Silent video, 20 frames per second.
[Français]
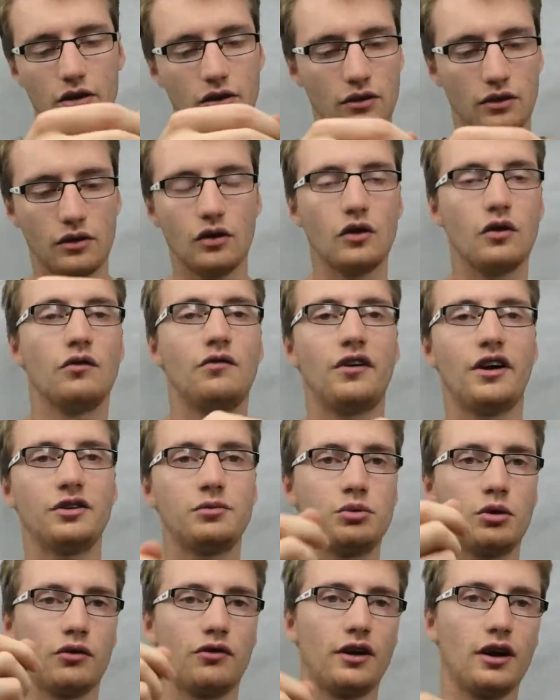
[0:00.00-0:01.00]
fasse
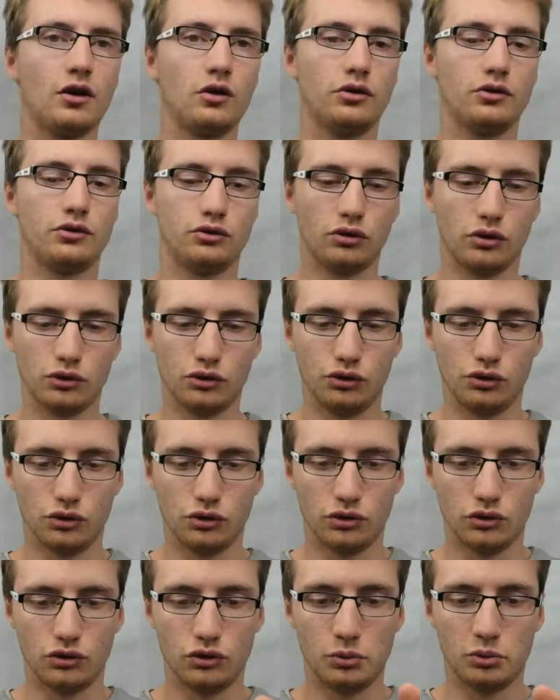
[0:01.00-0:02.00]
pour faire le tour du
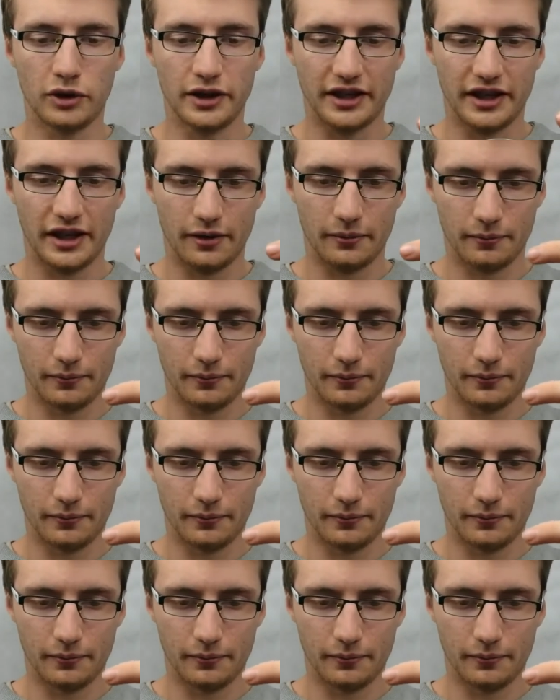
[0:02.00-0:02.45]
poignet.